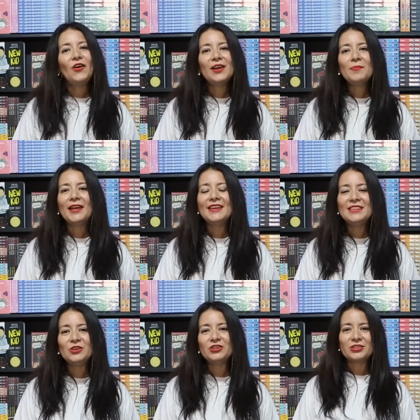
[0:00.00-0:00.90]
Hola
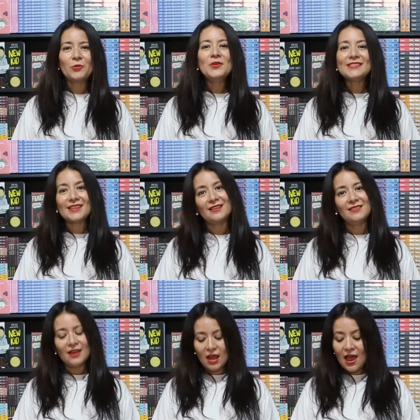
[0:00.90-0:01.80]
pequeñitos, ¿cómo están?
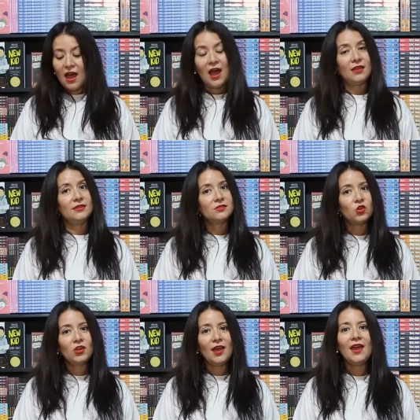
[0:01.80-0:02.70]
Aquí
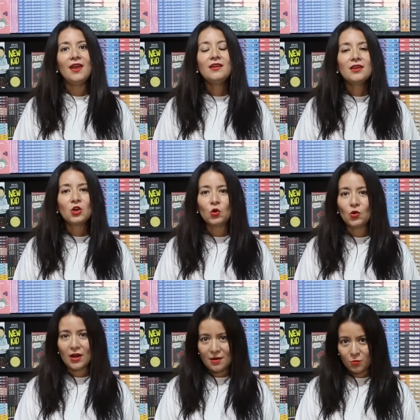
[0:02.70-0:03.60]
estoy en
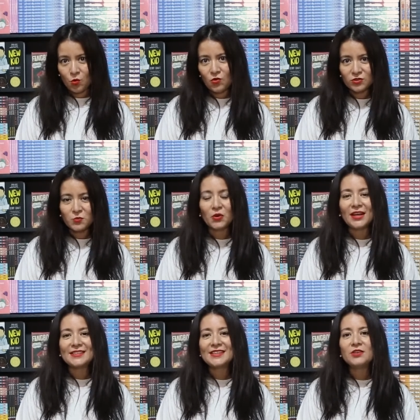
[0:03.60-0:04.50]
Books
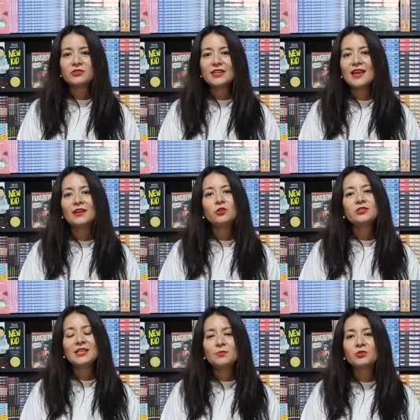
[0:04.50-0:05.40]
porque les quiero enseñar los
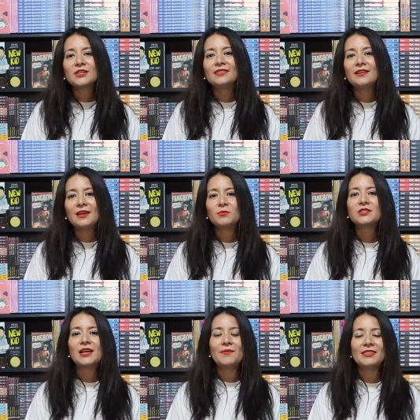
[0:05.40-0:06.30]
libros que
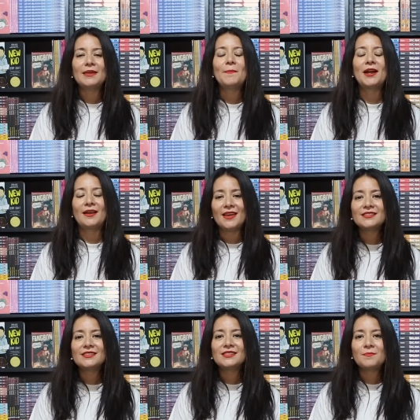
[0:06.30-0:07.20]
tenemos a la venta para
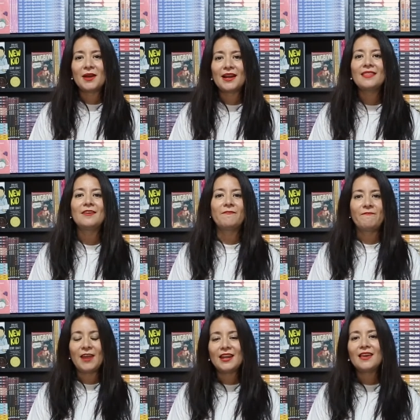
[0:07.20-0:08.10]
esta semana de
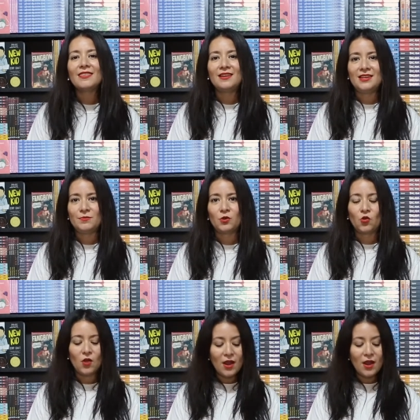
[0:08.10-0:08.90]
Feria de Libro.